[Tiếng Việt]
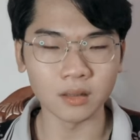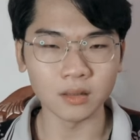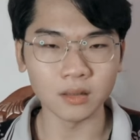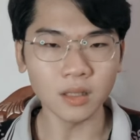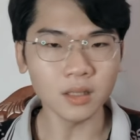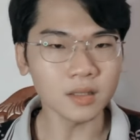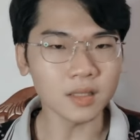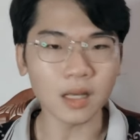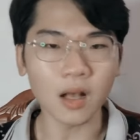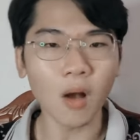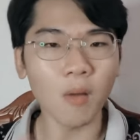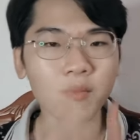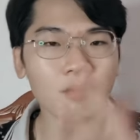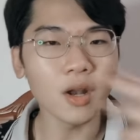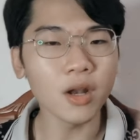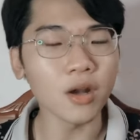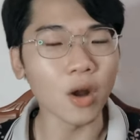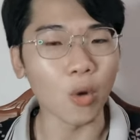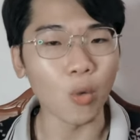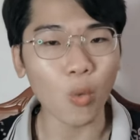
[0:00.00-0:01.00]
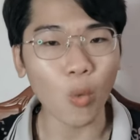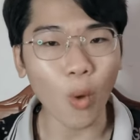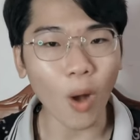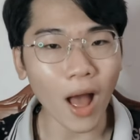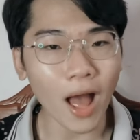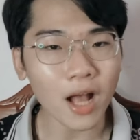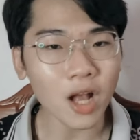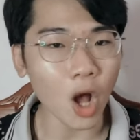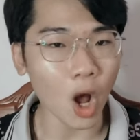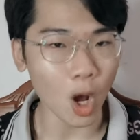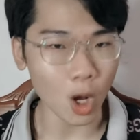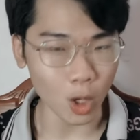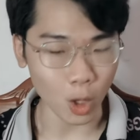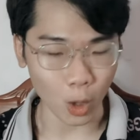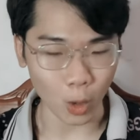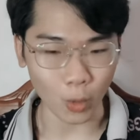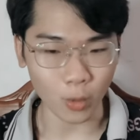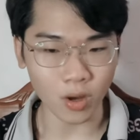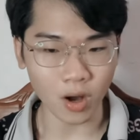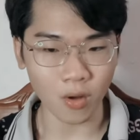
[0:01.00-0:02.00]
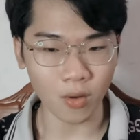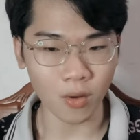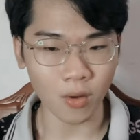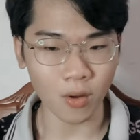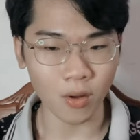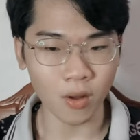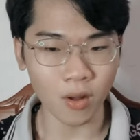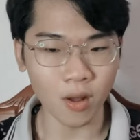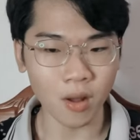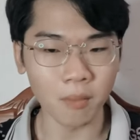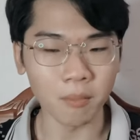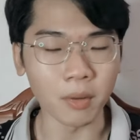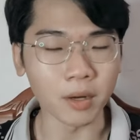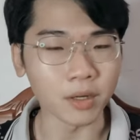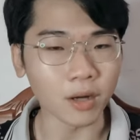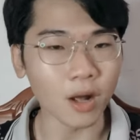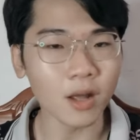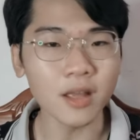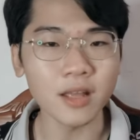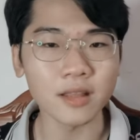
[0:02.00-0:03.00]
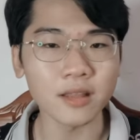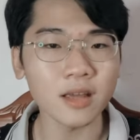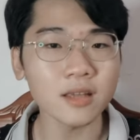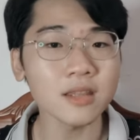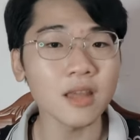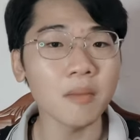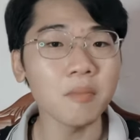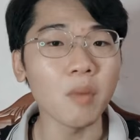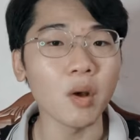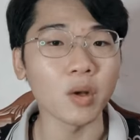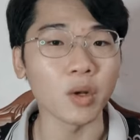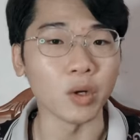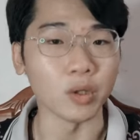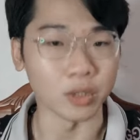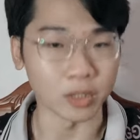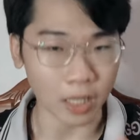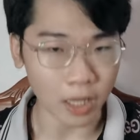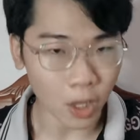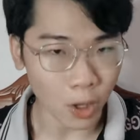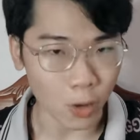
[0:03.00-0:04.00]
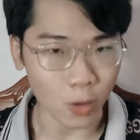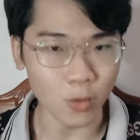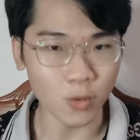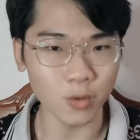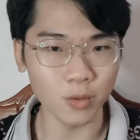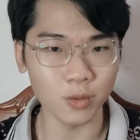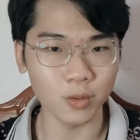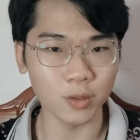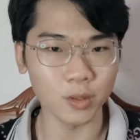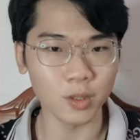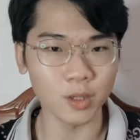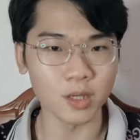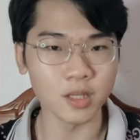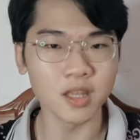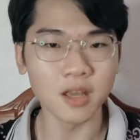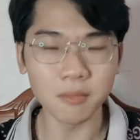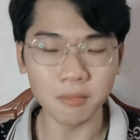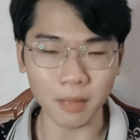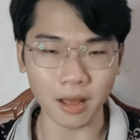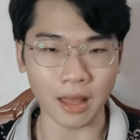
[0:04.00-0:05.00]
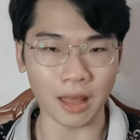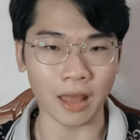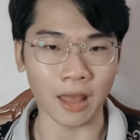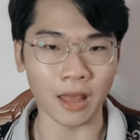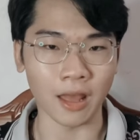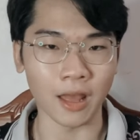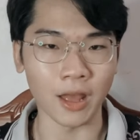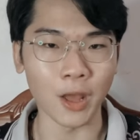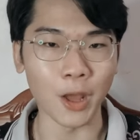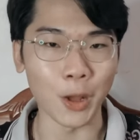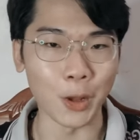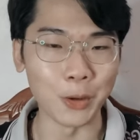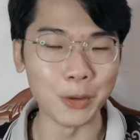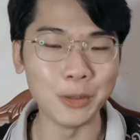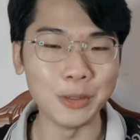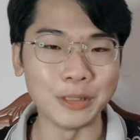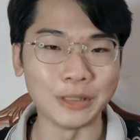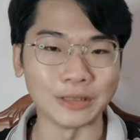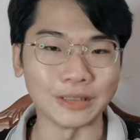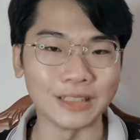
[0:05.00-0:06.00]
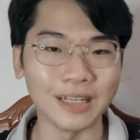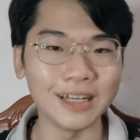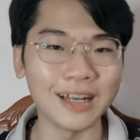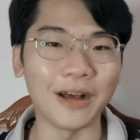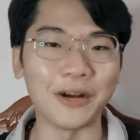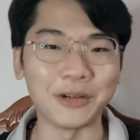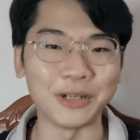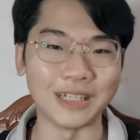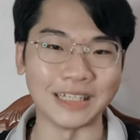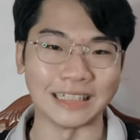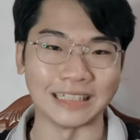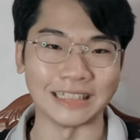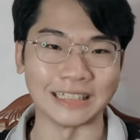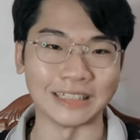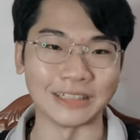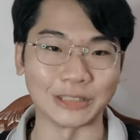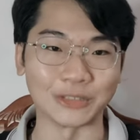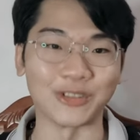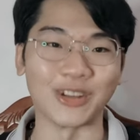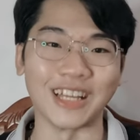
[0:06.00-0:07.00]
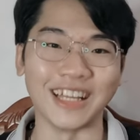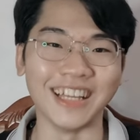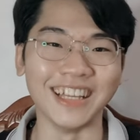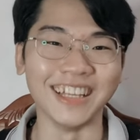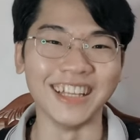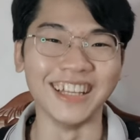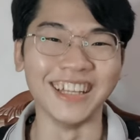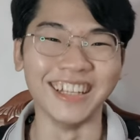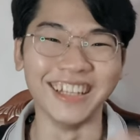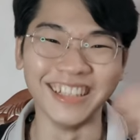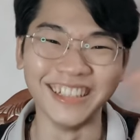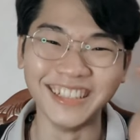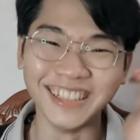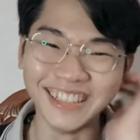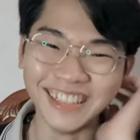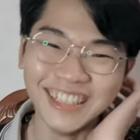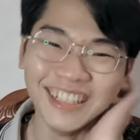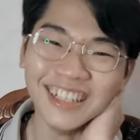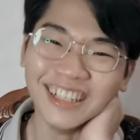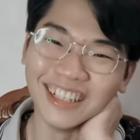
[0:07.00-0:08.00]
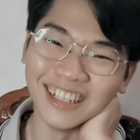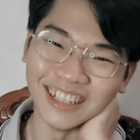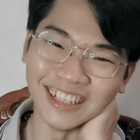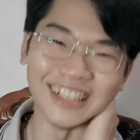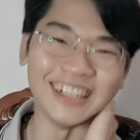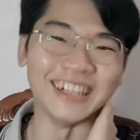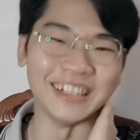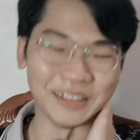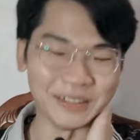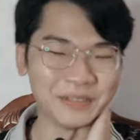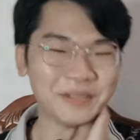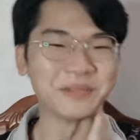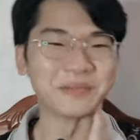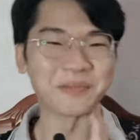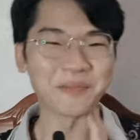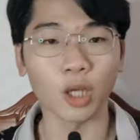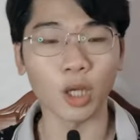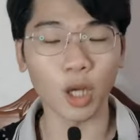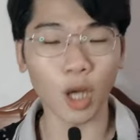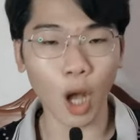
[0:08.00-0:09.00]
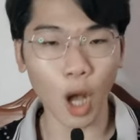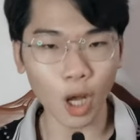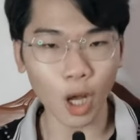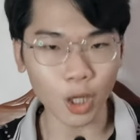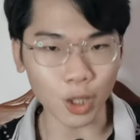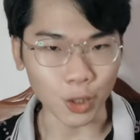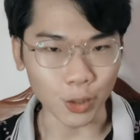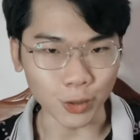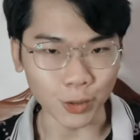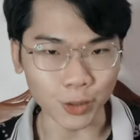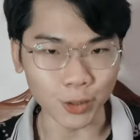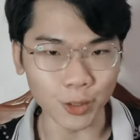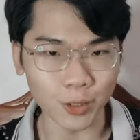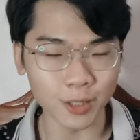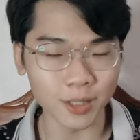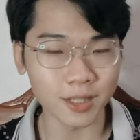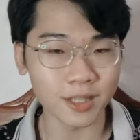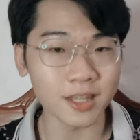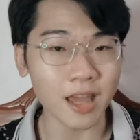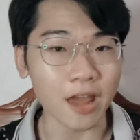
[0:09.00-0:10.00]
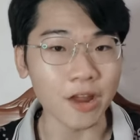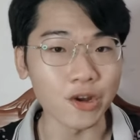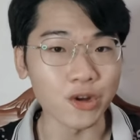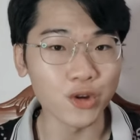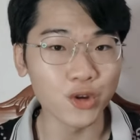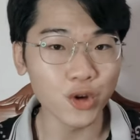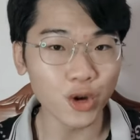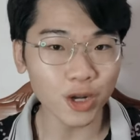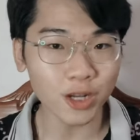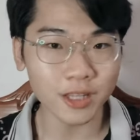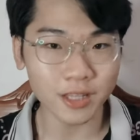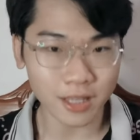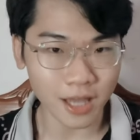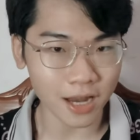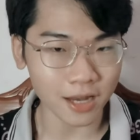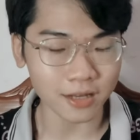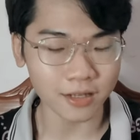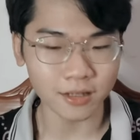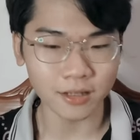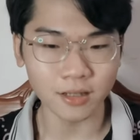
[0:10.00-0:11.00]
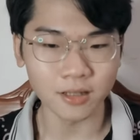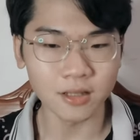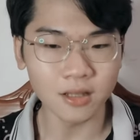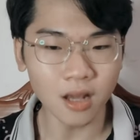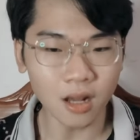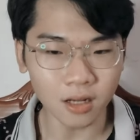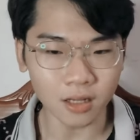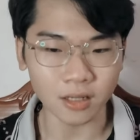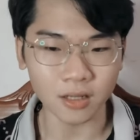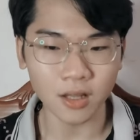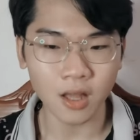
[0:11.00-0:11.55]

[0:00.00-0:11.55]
nó sẽ không đến nỗi quá khó hiểu đâu. Mình nói thì chắc chắn mọi người sẽ hiểu, nhưng mà hiểu được đến đâu thì còn tùy. À, con ngựa chạy rất nhanh, nhưng